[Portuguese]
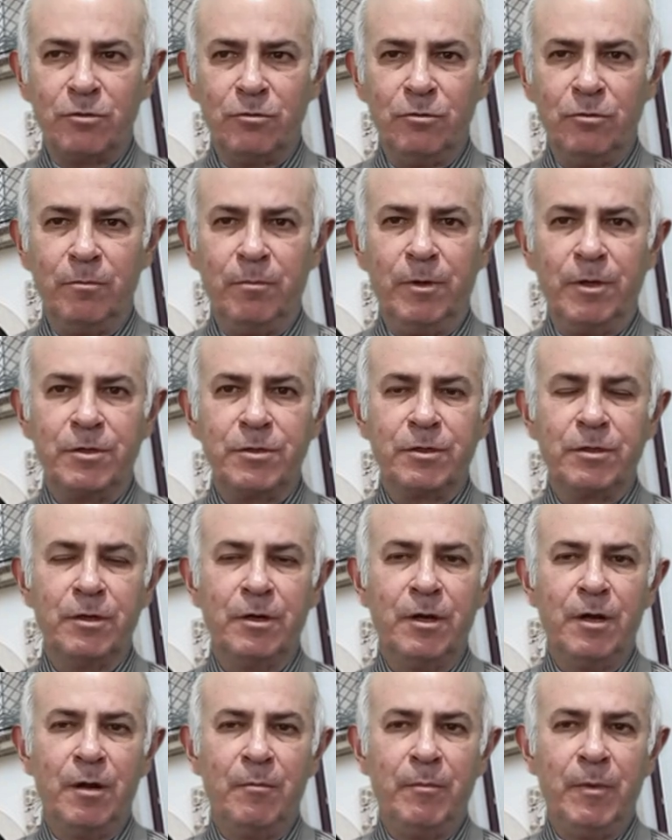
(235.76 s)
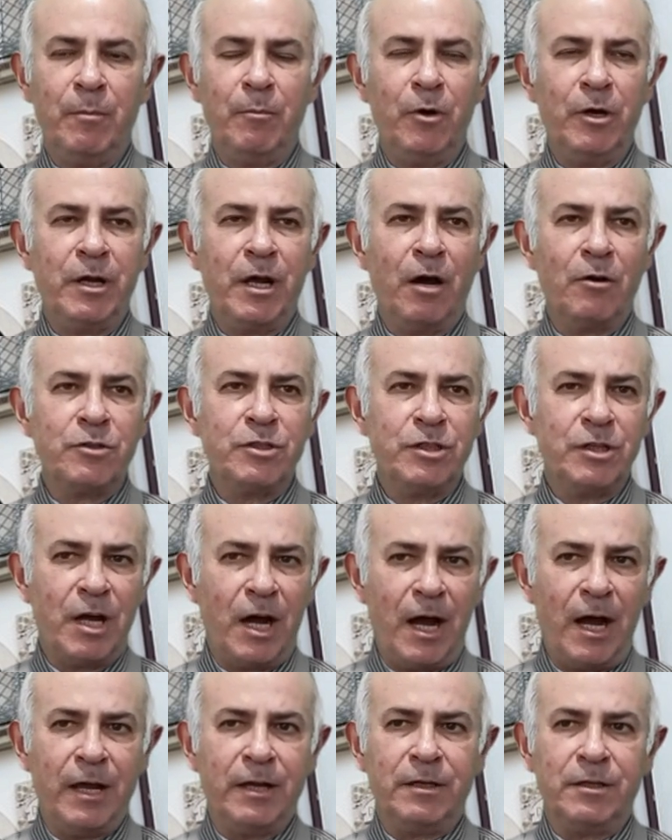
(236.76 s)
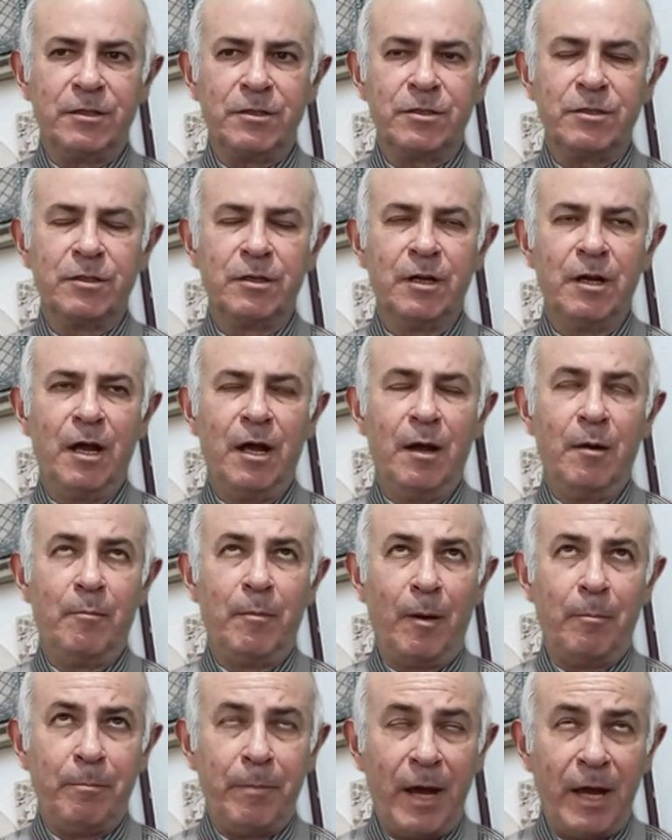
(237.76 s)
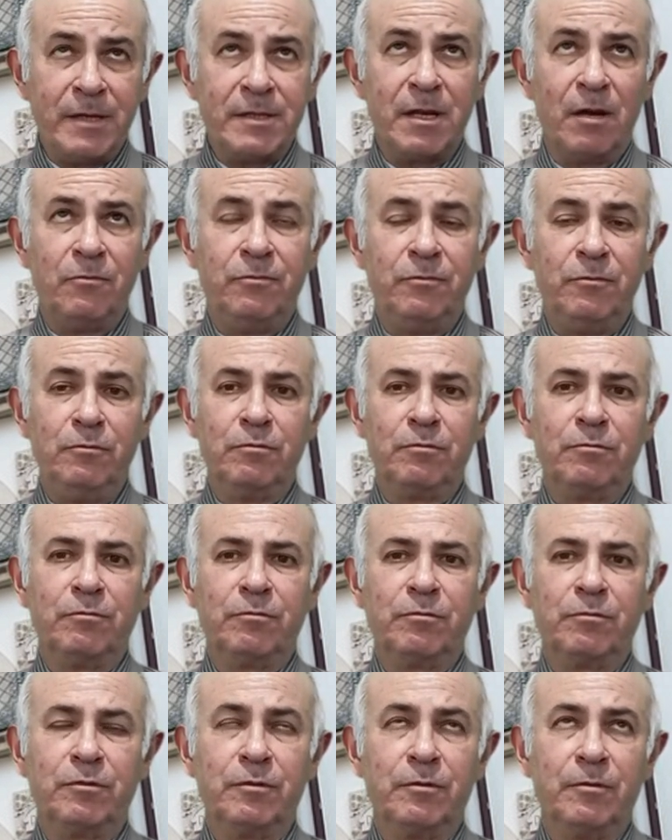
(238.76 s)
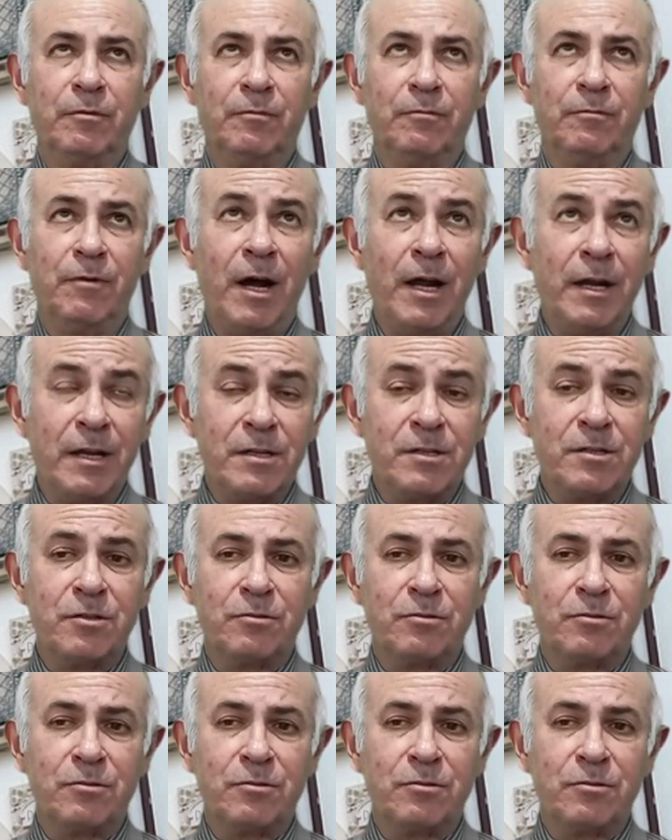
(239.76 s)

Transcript: Cubas, Memorial de Aires, Papéis Avulsos, Várias